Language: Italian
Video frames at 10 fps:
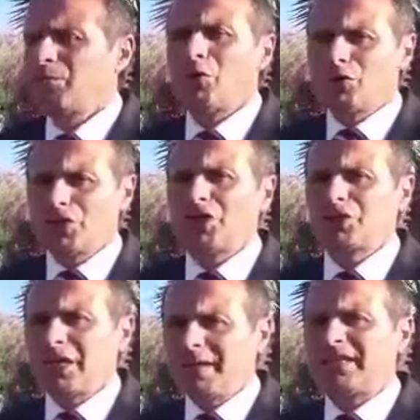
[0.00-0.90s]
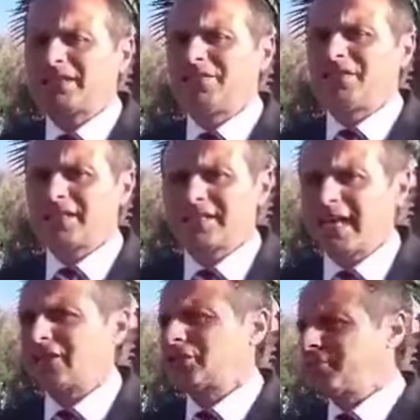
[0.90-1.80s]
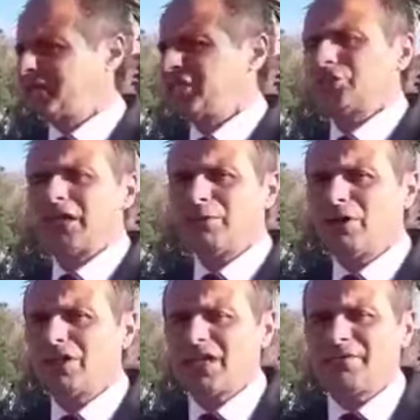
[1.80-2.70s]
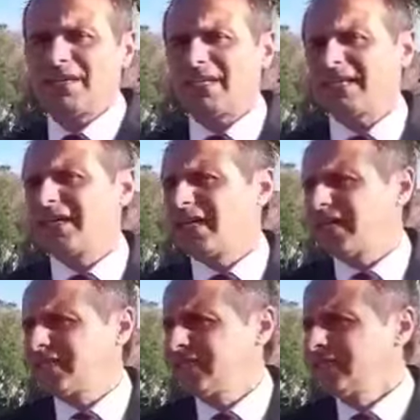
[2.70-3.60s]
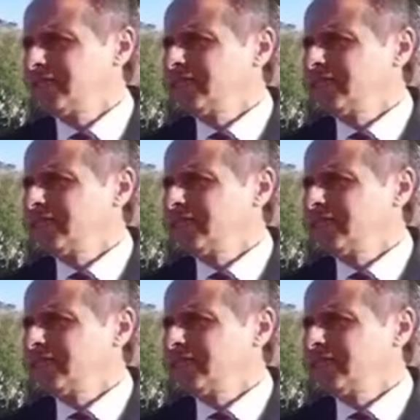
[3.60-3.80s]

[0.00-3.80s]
Può uscire solamente il fidanzato, il marito, la moglie che vanno a regalare